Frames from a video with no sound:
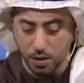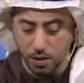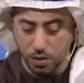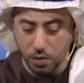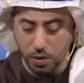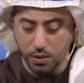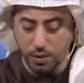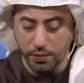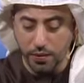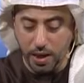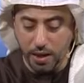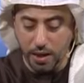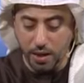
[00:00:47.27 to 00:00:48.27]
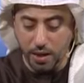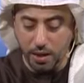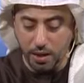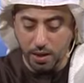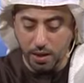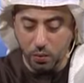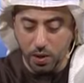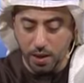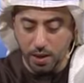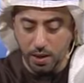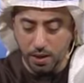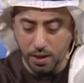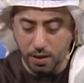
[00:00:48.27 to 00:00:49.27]
وانت في الحقيقه
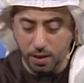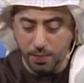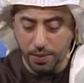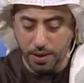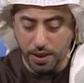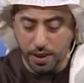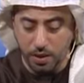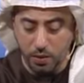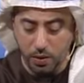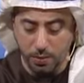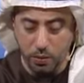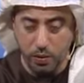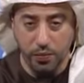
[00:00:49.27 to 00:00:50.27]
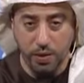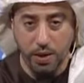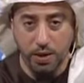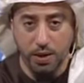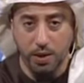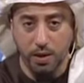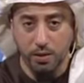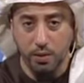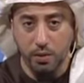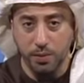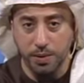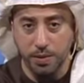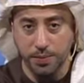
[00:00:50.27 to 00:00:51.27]
الواقع ابنك حي ولا متوفى الله يطول
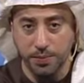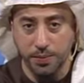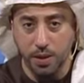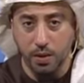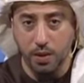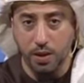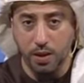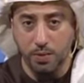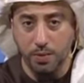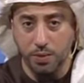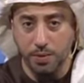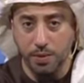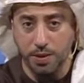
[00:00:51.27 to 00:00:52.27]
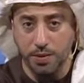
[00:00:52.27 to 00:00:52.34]
عمره؟ او الله يرحمكم جميعا.